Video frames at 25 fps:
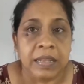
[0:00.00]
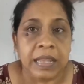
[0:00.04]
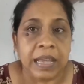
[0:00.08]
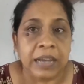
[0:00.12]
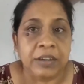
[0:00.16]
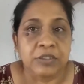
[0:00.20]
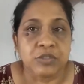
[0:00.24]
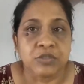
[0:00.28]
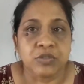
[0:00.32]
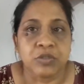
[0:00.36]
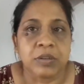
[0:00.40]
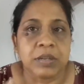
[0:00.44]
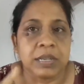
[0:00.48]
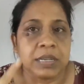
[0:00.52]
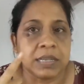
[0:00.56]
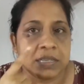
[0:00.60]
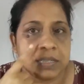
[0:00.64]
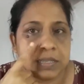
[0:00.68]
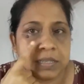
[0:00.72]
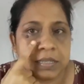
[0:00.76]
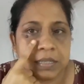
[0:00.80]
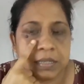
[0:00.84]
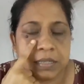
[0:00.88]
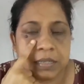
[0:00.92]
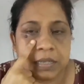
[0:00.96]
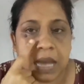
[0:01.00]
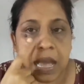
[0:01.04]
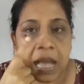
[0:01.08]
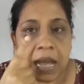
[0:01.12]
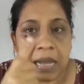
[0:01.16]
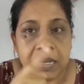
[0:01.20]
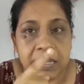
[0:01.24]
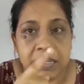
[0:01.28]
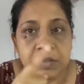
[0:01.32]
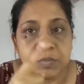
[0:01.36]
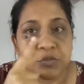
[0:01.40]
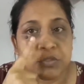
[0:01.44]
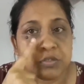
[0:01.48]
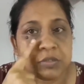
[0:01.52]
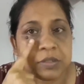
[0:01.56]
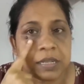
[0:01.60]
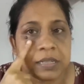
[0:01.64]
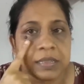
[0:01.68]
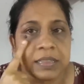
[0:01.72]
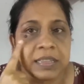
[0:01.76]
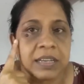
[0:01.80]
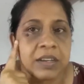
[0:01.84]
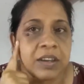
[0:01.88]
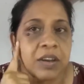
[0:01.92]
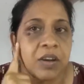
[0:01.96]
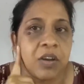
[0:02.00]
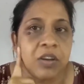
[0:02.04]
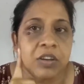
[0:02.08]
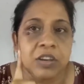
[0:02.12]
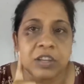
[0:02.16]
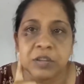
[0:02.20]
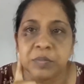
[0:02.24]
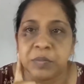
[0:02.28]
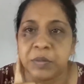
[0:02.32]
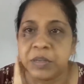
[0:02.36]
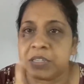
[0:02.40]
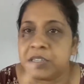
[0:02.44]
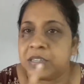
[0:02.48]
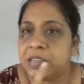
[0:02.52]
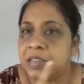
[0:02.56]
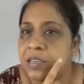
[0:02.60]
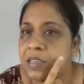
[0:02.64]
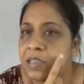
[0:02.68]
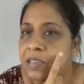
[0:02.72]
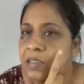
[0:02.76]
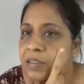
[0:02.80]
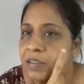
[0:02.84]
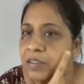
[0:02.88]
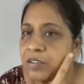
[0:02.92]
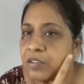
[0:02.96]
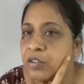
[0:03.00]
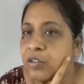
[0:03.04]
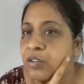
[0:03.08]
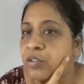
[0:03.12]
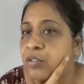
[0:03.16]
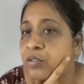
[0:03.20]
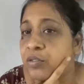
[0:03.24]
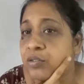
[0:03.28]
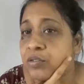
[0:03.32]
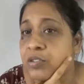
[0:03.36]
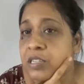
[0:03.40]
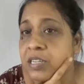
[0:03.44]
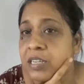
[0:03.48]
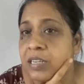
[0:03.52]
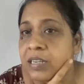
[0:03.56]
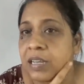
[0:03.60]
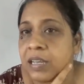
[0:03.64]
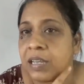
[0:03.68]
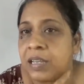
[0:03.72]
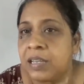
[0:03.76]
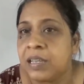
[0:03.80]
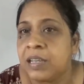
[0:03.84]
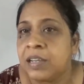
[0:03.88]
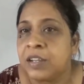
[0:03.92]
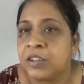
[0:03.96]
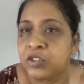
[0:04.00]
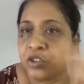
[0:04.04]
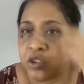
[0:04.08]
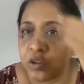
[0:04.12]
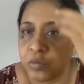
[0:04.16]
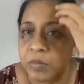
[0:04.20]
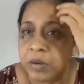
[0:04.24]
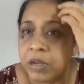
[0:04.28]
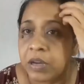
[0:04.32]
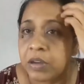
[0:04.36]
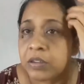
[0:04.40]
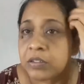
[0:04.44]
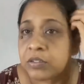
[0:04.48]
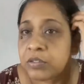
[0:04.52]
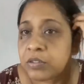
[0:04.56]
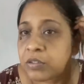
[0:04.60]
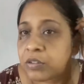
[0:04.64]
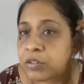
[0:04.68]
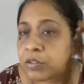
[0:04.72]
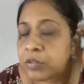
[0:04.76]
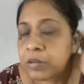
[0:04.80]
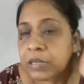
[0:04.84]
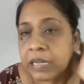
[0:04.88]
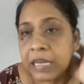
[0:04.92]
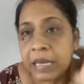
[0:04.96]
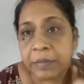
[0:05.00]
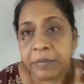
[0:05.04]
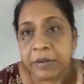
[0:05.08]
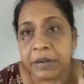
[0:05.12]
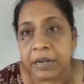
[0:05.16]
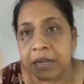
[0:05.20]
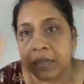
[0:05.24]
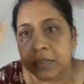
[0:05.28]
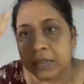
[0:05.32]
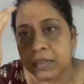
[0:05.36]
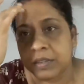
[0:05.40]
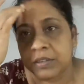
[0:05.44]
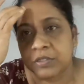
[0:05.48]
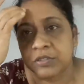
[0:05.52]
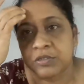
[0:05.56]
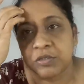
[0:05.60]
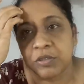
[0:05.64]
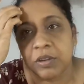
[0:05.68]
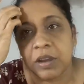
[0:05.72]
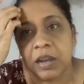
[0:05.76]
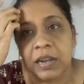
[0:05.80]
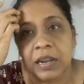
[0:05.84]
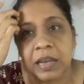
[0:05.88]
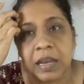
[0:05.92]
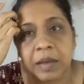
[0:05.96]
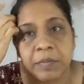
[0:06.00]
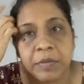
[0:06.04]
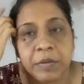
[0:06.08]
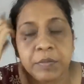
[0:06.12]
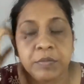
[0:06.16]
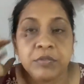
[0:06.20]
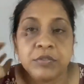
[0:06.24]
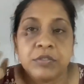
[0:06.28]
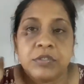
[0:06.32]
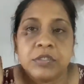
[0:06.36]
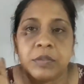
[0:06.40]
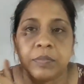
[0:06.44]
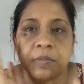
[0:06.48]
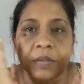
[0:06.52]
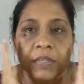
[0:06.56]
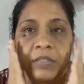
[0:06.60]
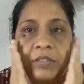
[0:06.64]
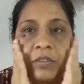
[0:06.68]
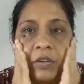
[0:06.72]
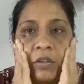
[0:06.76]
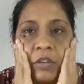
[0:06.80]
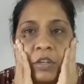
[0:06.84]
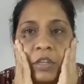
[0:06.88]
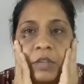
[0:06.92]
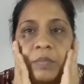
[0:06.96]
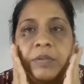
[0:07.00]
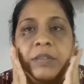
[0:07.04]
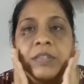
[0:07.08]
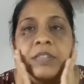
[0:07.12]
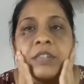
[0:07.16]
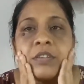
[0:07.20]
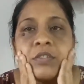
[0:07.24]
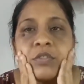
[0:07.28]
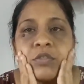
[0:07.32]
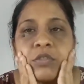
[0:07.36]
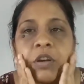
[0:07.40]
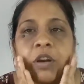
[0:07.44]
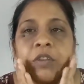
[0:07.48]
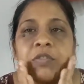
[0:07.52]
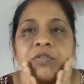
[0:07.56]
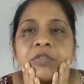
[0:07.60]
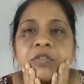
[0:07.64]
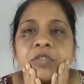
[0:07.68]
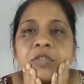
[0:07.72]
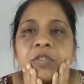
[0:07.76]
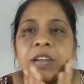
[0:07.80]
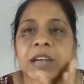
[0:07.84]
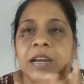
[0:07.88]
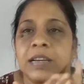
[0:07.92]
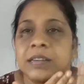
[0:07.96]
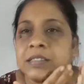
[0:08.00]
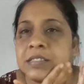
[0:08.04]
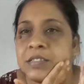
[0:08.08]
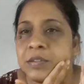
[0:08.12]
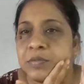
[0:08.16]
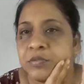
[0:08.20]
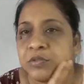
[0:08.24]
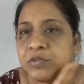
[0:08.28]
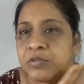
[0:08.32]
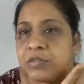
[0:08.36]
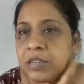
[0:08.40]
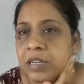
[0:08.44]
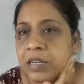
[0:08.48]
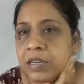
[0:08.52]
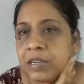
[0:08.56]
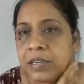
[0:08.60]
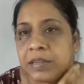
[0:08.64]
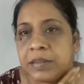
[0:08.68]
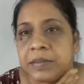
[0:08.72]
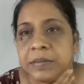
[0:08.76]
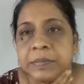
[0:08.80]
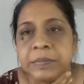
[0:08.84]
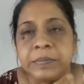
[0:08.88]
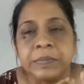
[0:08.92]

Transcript: দেখো চলে এসছি আগের মুখটার থেকে অনেক বেশি গ্লো করছে না তোমরা হয়তো ক্যামেরায় দেখছো আর আমি বুঝতে পারছি অনেক বেশি সফটও লাগছে মুখটাকে